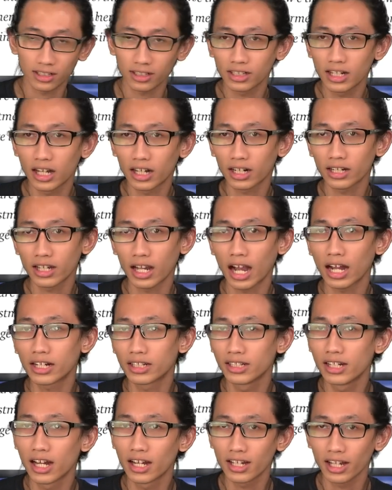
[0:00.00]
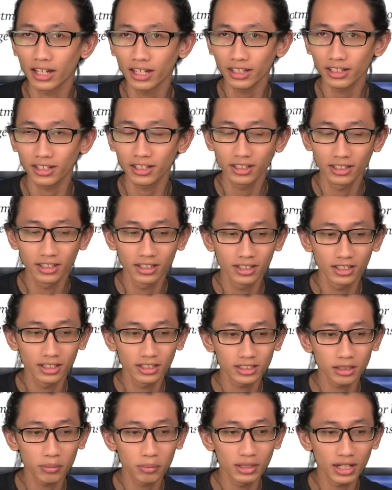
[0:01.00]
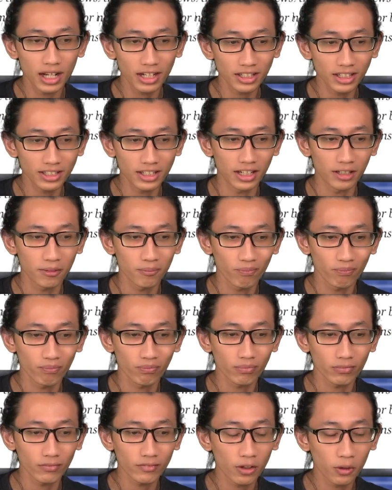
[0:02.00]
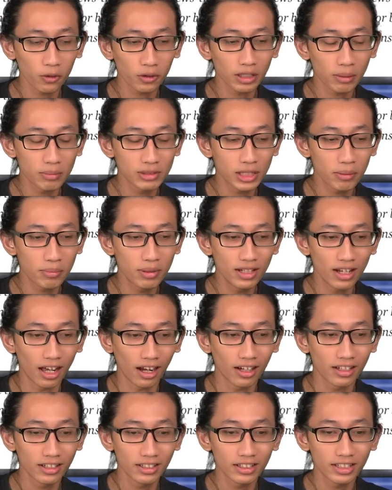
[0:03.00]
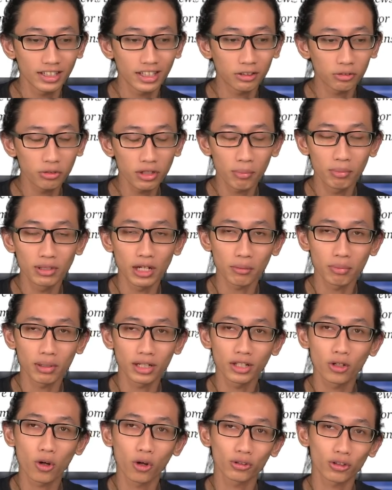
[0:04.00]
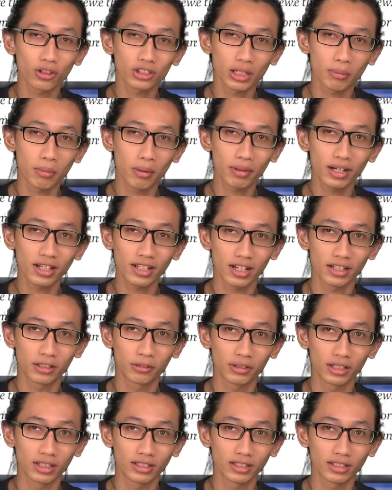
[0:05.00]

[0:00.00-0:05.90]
uh, negara yang adidaya ini sebenarnya ya kalau kita bisa bilang itu ya benar-benar dikontrol sama mereka gitu